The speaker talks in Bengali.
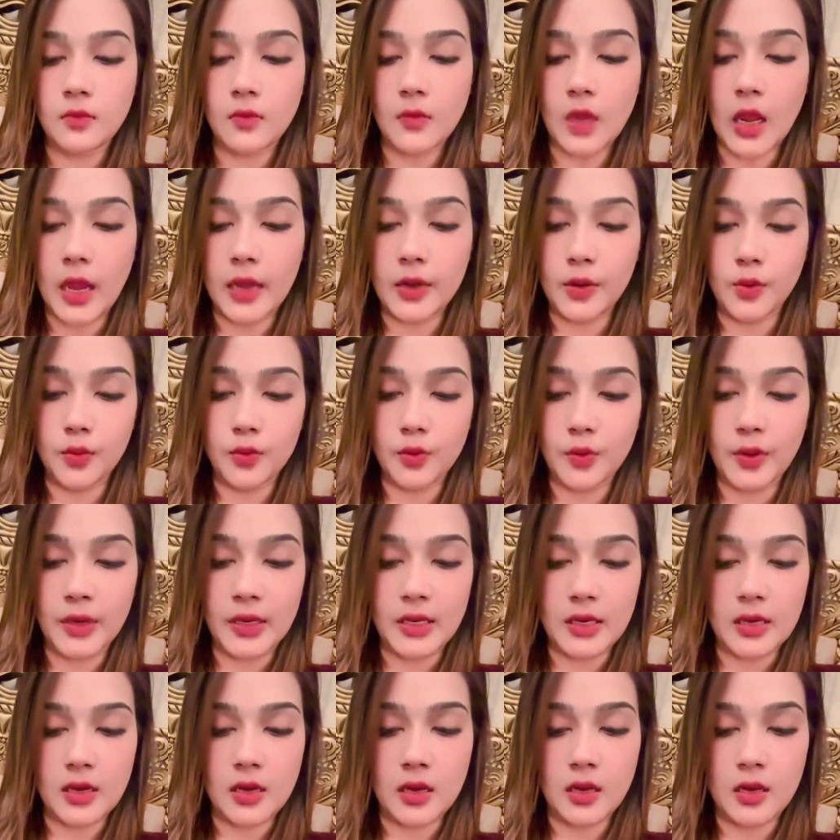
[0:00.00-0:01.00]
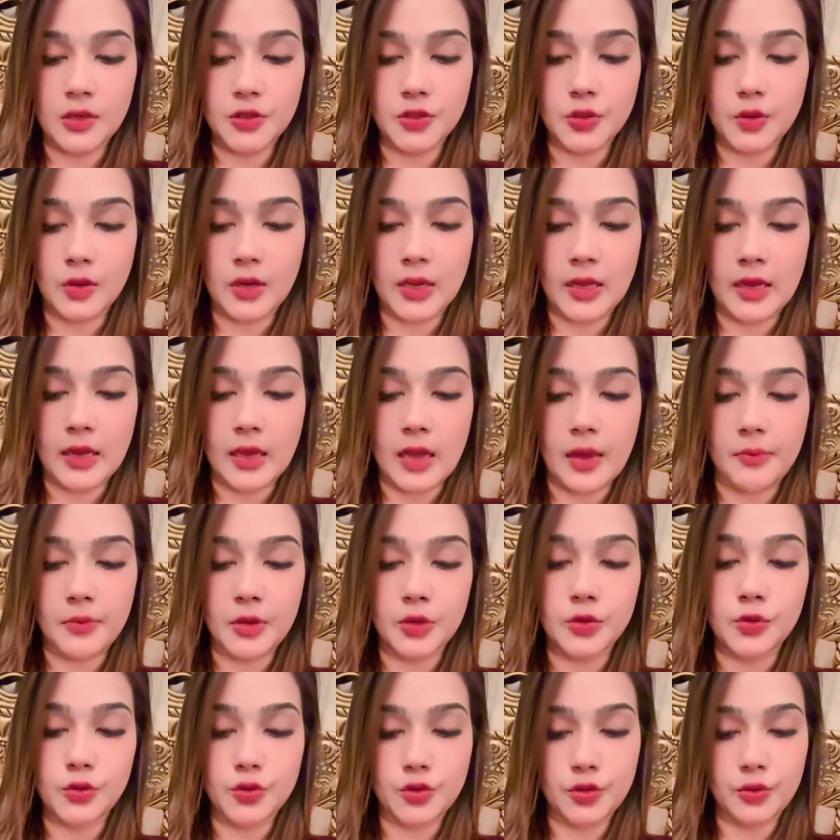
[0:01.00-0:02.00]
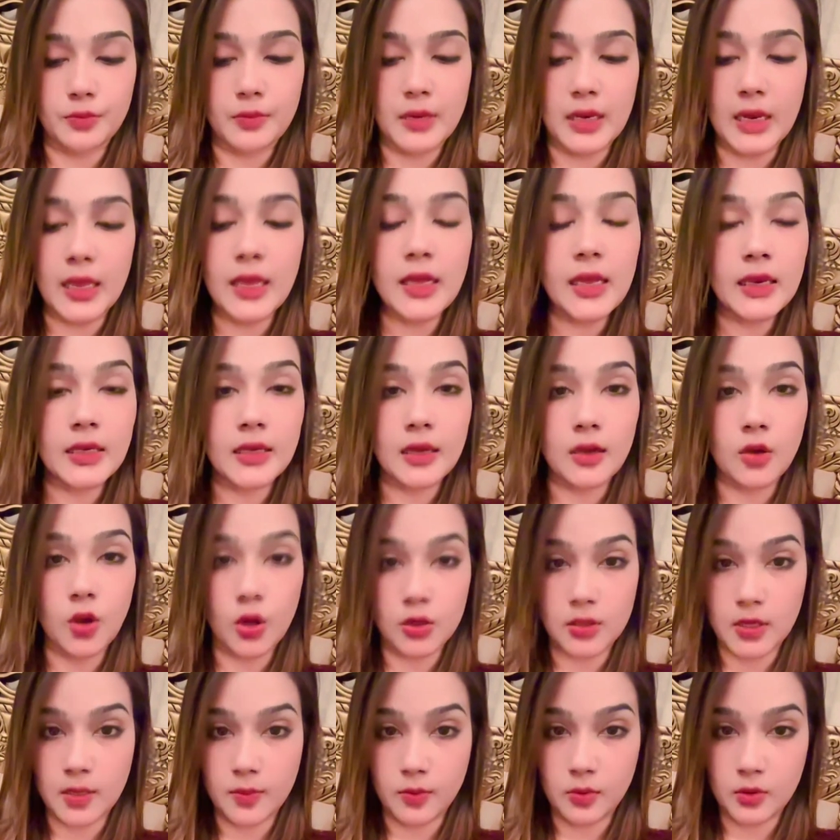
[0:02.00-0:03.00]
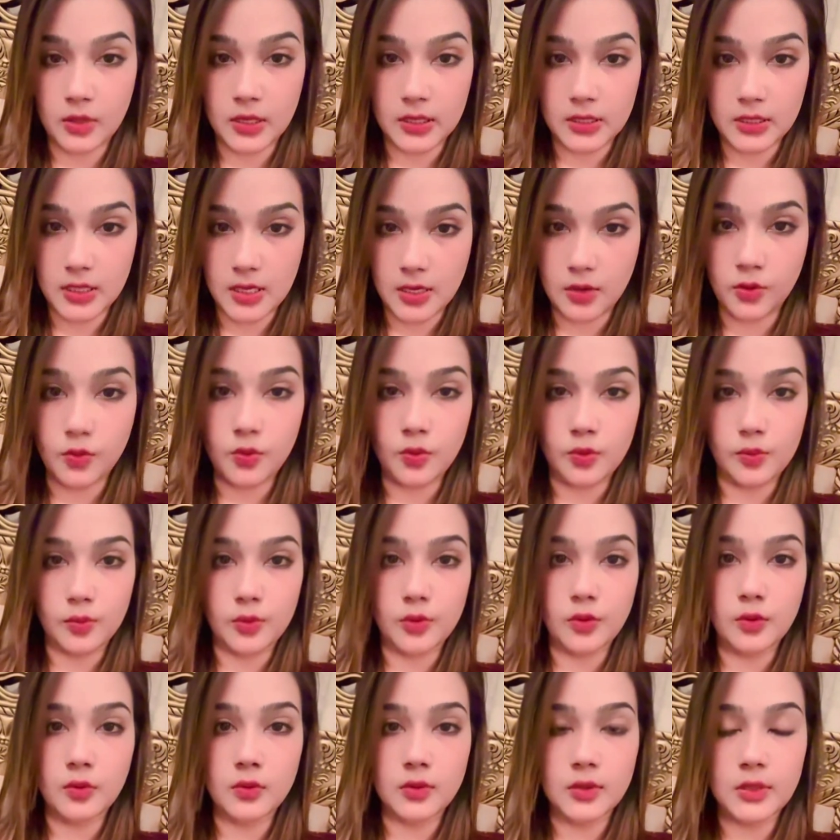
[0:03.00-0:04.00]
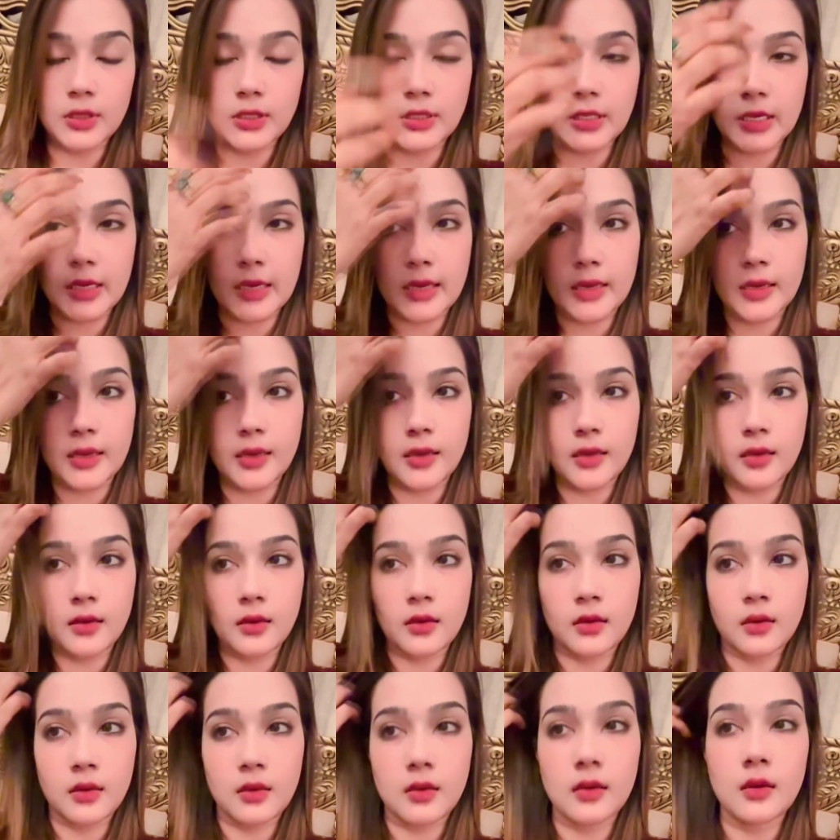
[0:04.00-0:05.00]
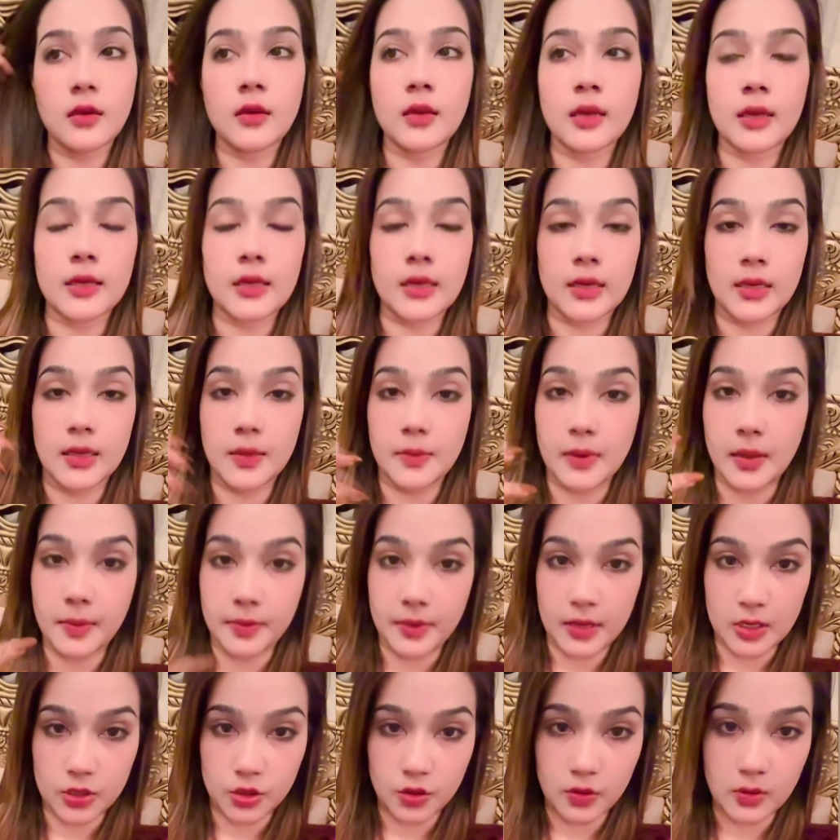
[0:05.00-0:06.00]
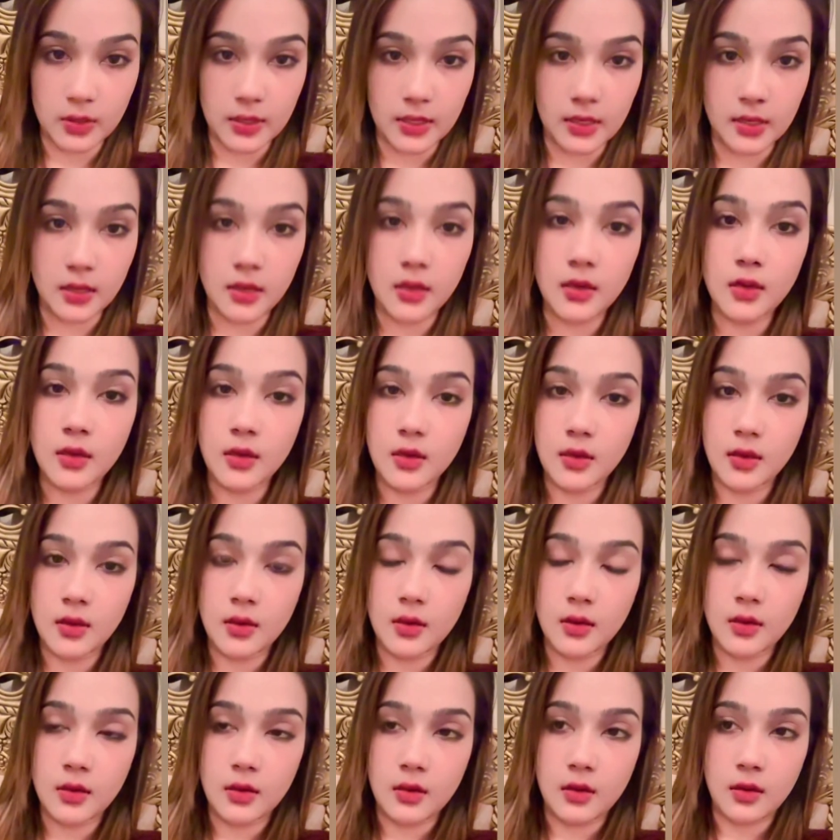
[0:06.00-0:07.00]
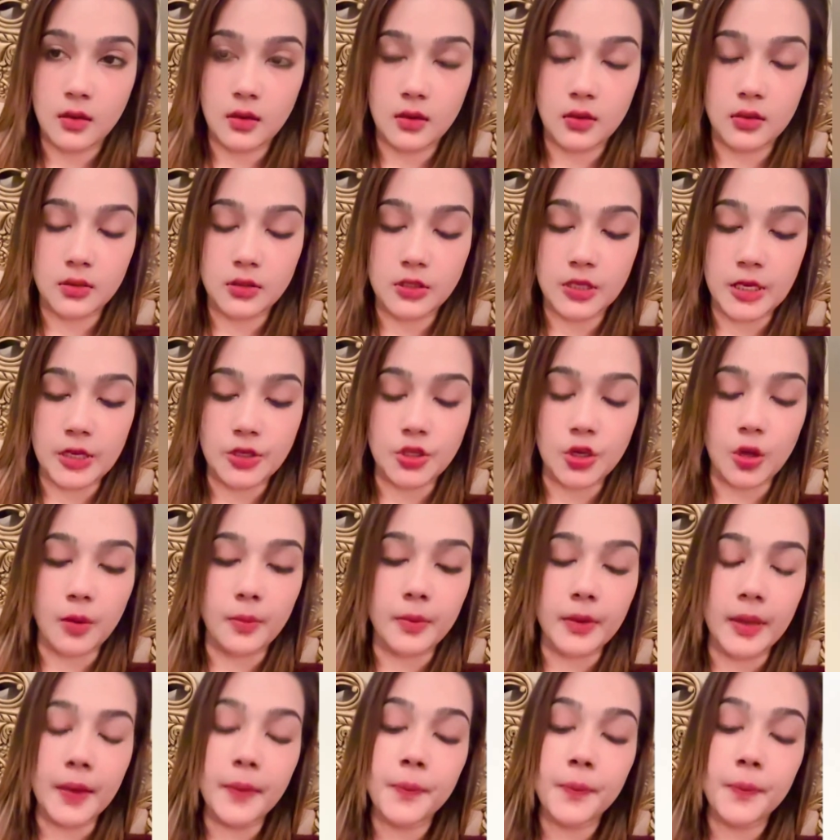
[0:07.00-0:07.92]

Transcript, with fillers: এখনও এটা আসলে আমরা দুজন মিলেই এটা কথা বলে ঠিক করব যে এটা কিভাবে আসলে শেষ হবে